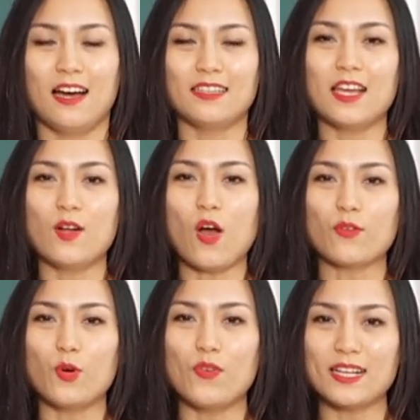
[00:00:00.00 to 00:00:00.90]
uh, thế
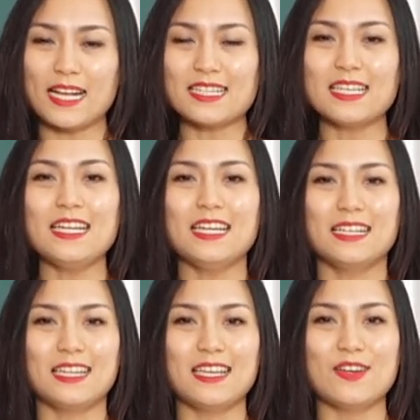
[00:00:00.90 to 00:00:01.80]
còn đối với canxi
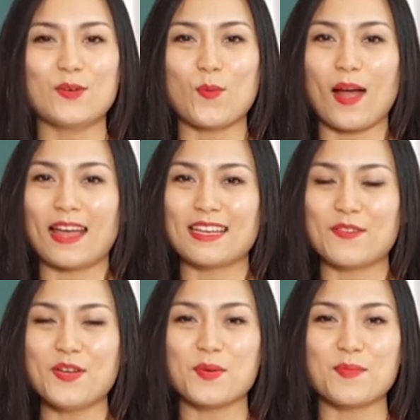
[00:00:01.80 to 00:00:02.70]
thì ngoài
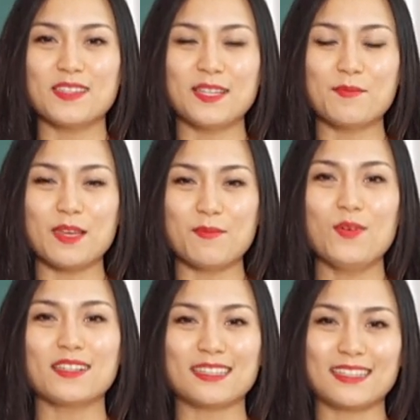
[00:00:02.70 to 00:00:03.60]
cái việc mà mình tìm kiếm
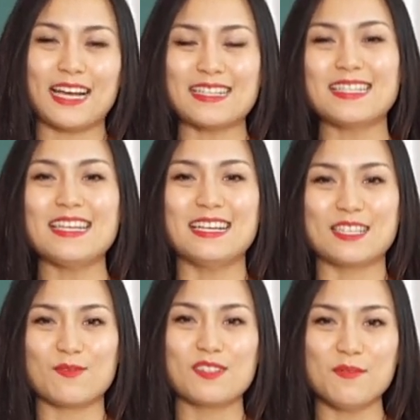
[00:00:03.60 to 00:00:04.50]
nguồn canxi ở
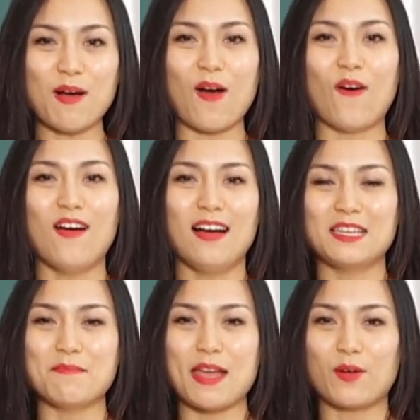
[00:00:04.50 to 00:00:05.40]
trong sữa bò
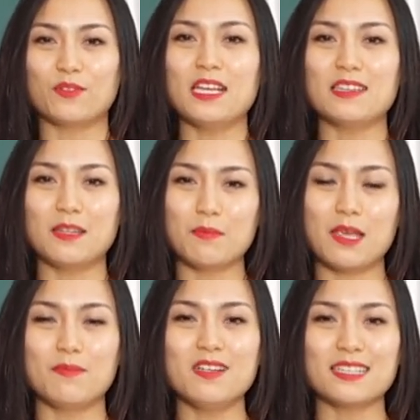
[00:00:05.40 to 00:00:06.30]
thì mẹ có thể tìm
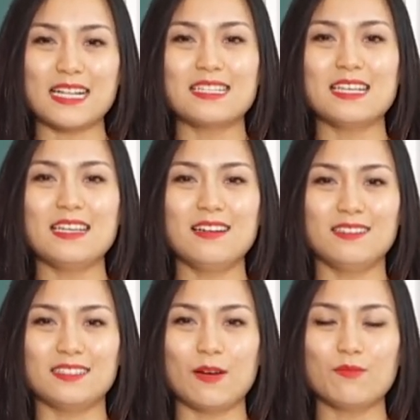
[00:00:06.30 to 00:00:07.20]
kiếm được canxi
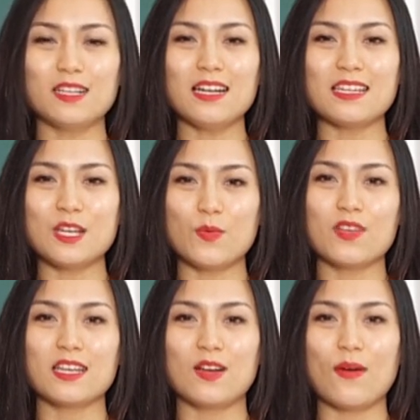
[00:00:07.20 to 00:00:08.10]
ở trong rất là nhiều
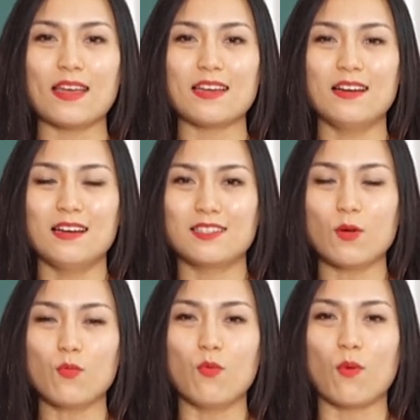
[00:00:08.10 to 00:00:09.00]
những cái loại
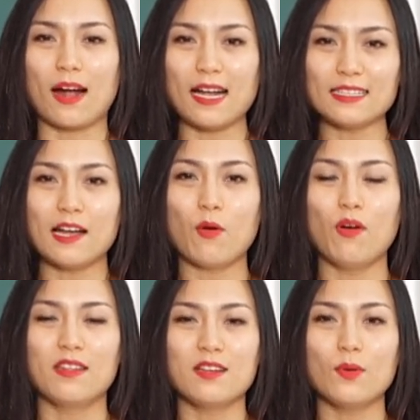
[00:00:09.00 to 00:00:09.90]
rau củ quả khác nhau
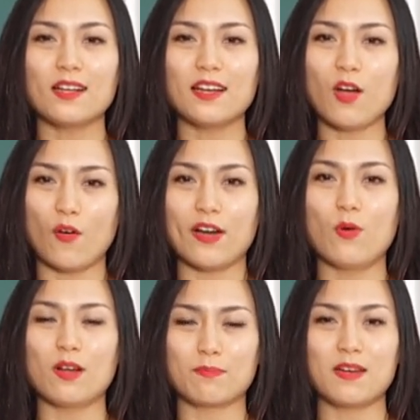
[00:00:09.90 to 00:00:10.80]
những loại cây họ
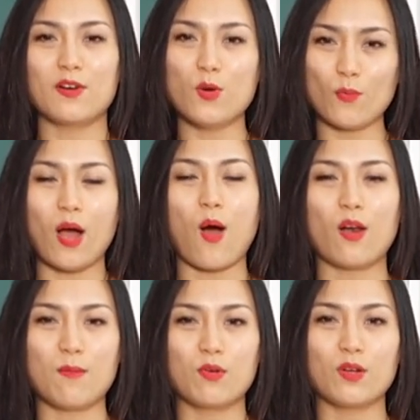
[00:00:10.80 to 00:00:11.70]
đậu đặc biệt là đậu đỏ
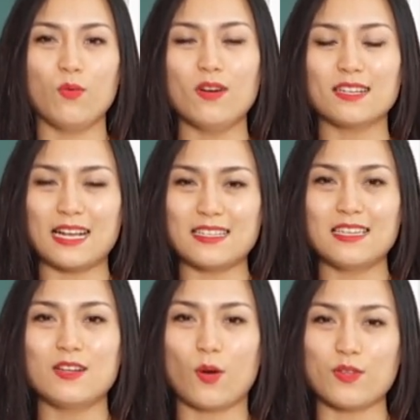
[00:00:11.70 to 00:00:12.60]
là một cái nguồn
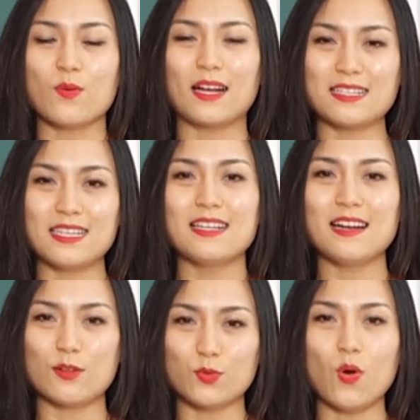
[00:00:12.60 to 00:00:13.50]
canxi có canxi rất
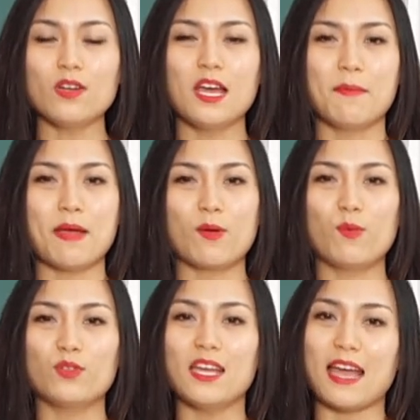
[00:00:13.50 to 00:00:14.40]
là tốt mẹ
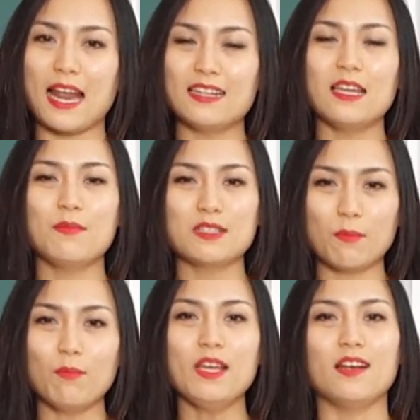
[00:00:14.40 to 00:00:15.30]
cũng có thể ăn thêm
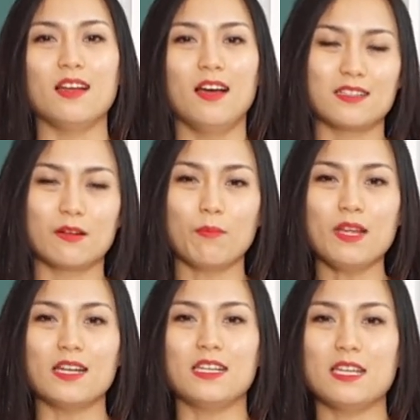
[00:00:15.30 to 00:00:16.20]
rong biển rong
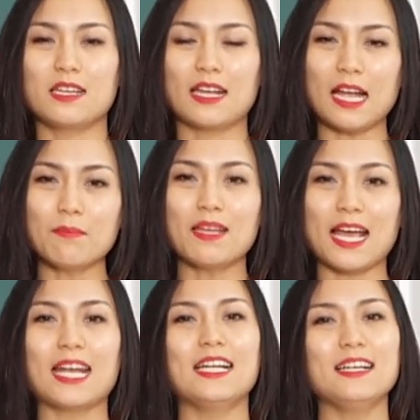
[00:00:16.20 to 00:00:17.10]
biển thì cái cách mình
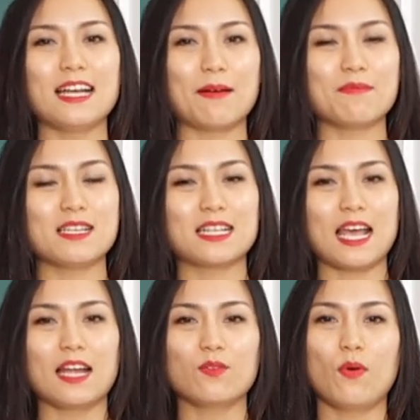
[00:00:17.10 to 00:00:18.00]
ăn á, là mình sẽ
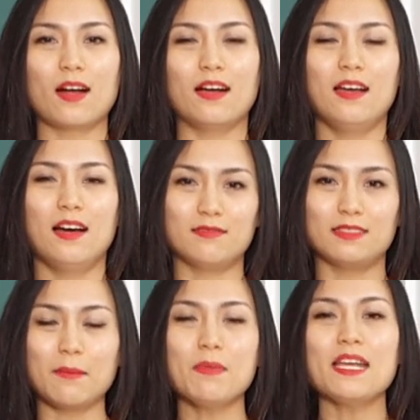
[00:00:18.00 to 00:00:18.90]
ăn khoảng
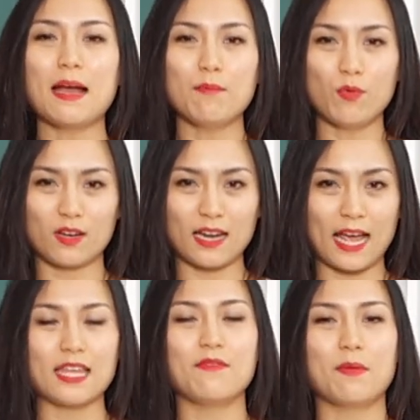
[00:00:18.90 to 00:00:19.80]
50 g một
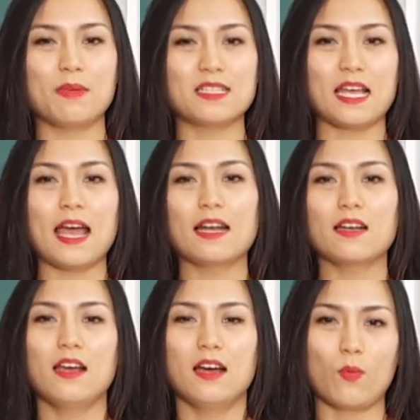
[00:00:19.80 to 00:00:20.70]
ngày và mình sẽ ăn
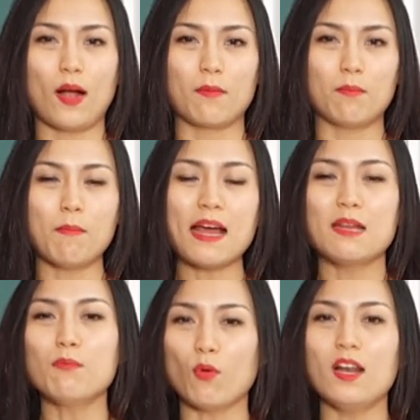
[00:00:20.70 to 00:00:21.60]
khoảng 3
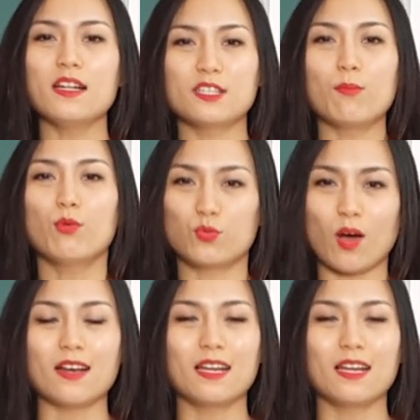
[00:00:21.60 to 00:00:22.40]
đến 4 lần trong một tuần